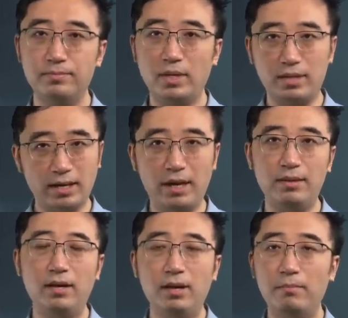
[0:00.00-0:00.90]
第
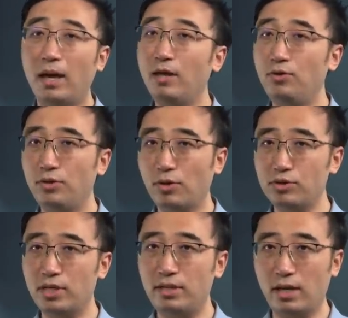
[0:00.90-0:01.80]
三，美女都
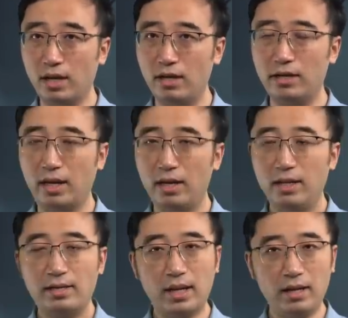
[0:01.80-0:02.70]
是邪恶的，
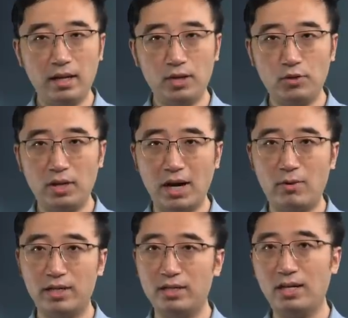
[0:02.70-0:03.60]
在利益最大
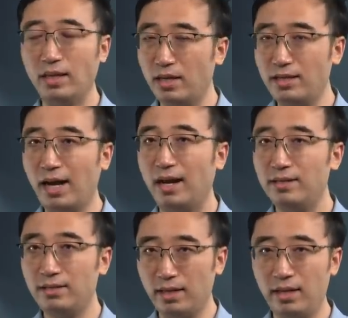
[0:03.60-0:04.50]
化的前提下，
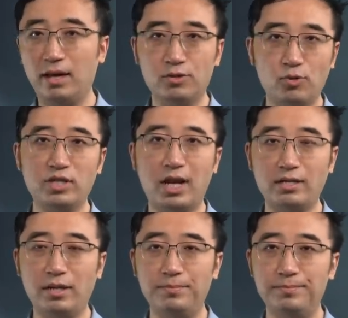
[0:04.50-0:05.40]
尽量多杀
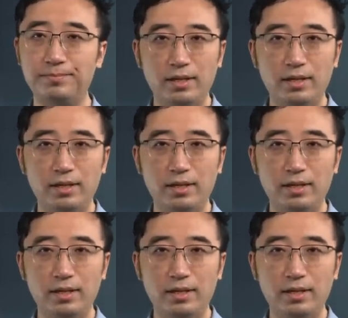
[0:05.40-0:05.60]
人。